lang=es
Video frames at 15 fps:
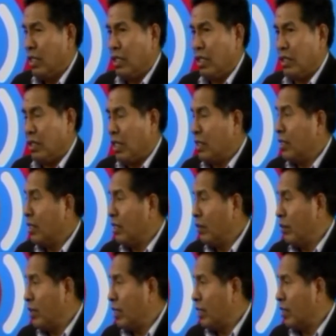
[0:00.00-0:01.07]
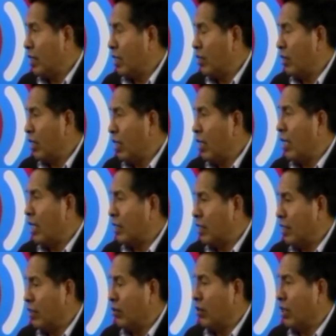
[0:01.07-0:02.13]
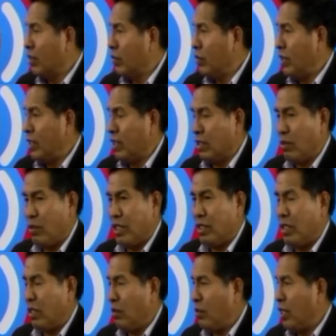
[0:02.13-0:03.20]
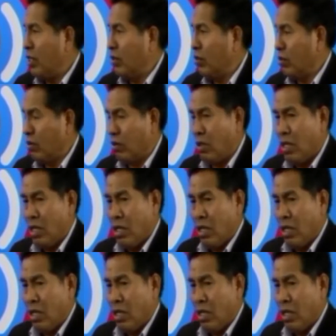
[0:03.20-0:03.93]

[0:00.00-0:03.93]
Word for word: que ya se debe de estar ya haciendo las fichas de mantenimiento